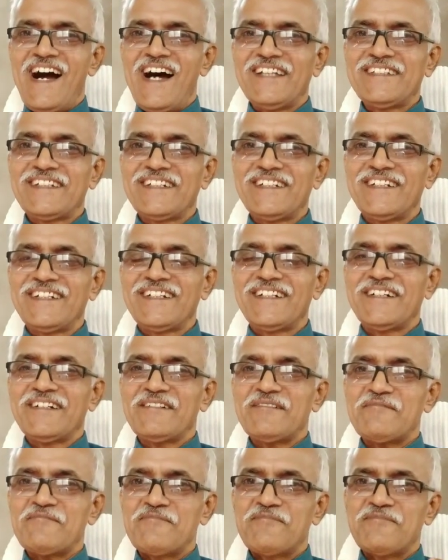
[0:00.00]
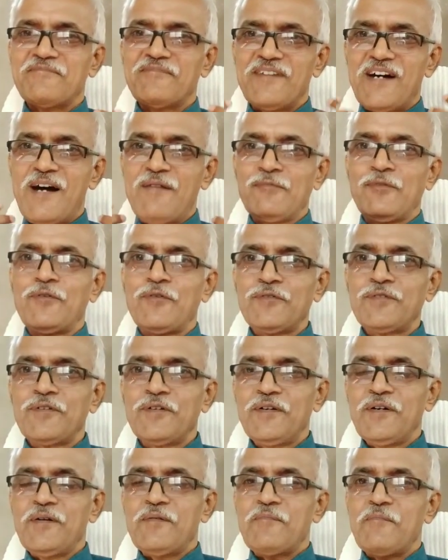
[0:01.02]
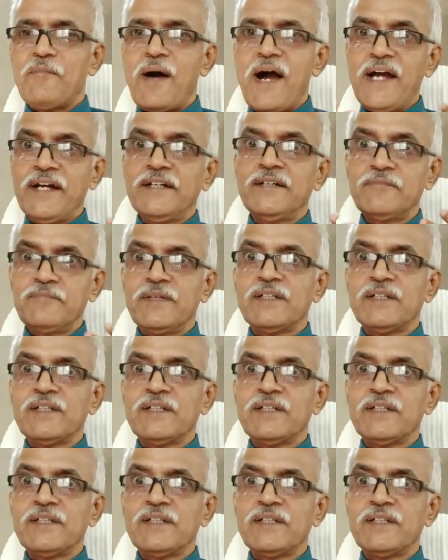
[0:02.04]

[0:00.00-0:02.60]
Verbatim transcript: आज हम लोग माइंड